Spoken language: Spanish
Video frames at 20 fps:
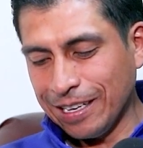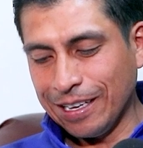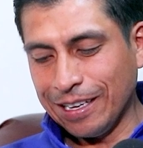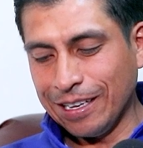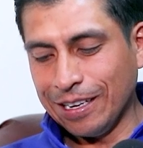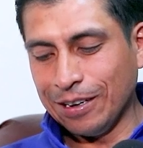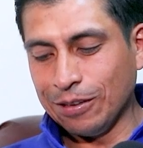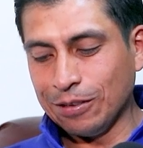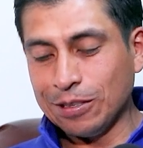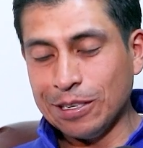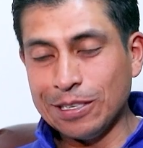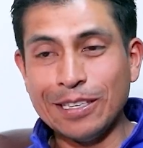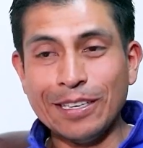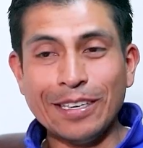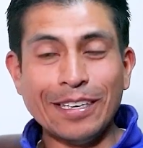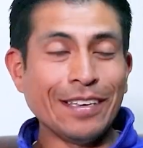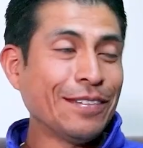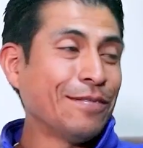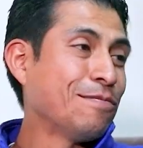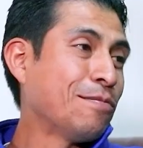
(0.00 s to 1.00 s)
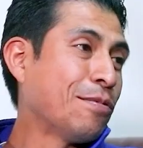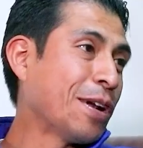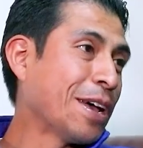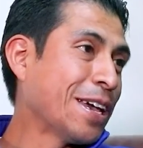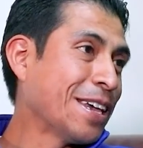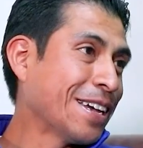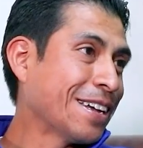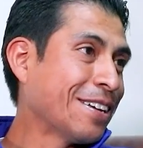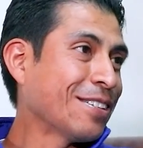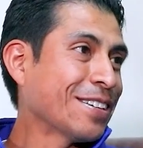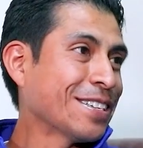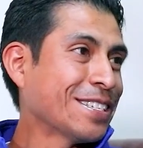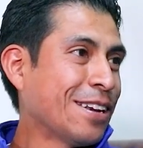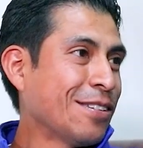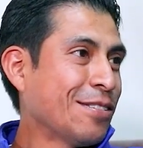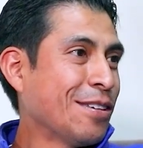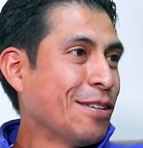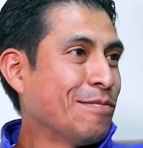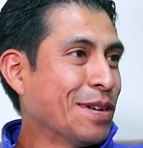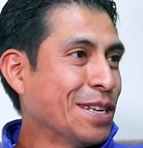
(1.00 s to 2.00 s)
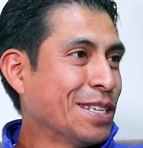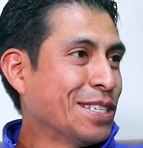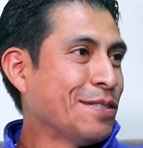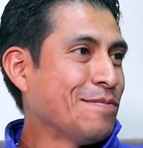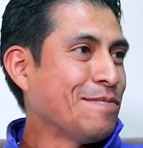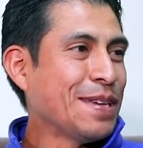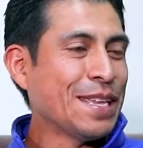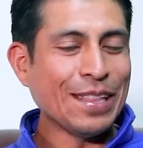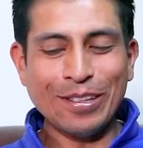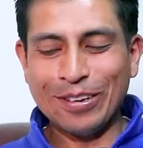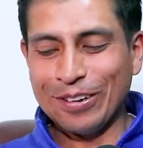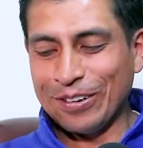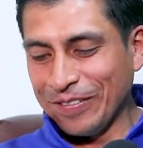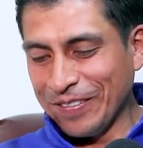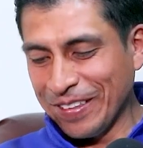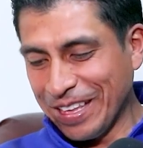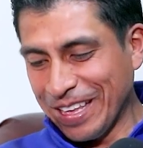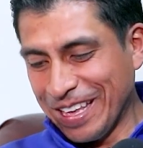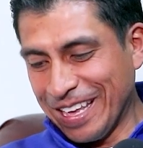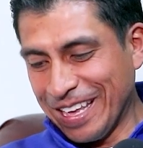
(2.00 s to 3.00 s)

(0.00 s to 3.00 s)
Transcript: em, no sé si por ahí creo que salió del principito,